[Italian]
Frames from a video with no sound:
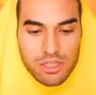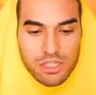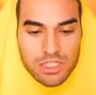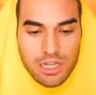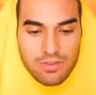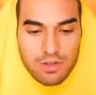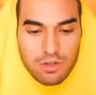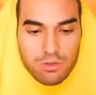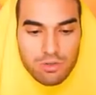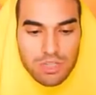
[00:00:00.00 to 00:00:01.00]
Se arriva
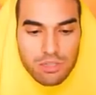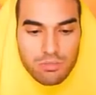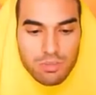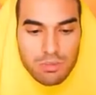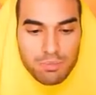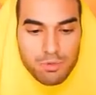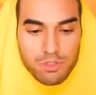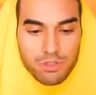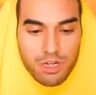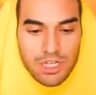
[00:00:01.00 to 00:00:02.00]
qualcuno, dagli un bel
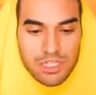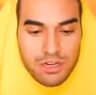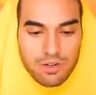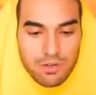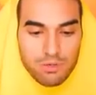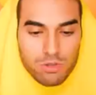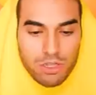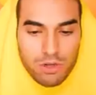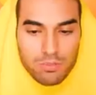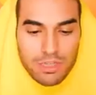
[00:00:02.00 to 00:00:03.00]
pugno, eh. Se arriva qualcuno
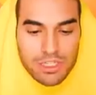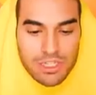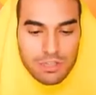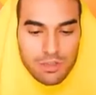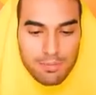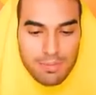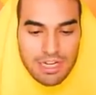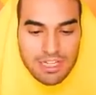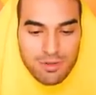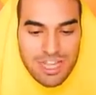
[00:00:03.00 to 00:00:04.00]
che rompe le scatole.
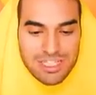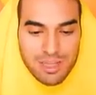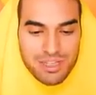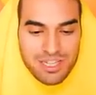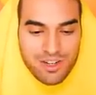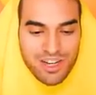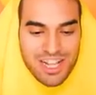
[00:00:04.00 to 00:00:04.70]
Becca di questa, amico.